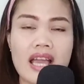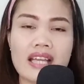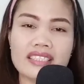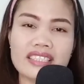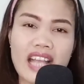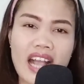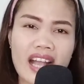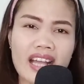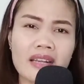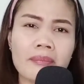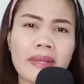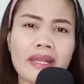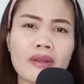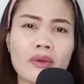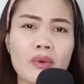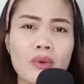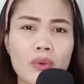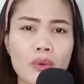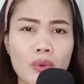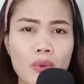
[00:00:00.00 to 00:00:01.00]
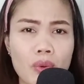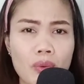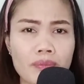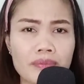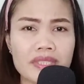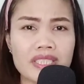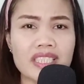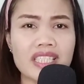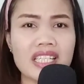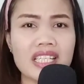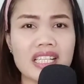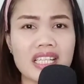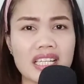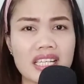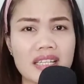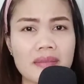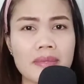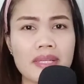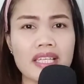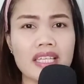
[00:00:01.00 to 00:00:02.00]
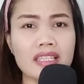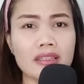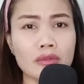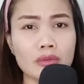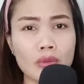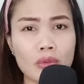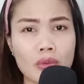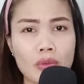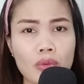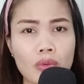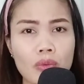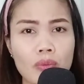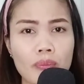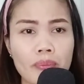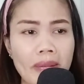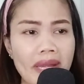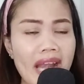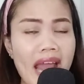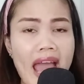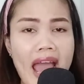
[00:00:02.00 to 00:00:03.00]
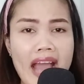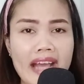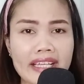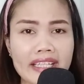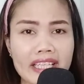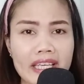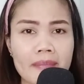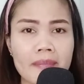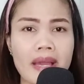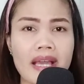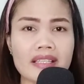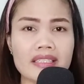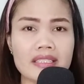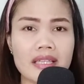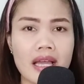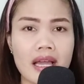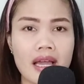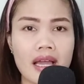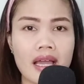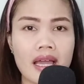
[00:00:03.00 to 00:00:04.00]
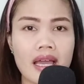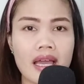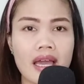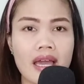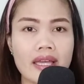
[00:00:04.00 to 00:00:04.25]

Jangan main hukum sendiri begitu, main hakim aja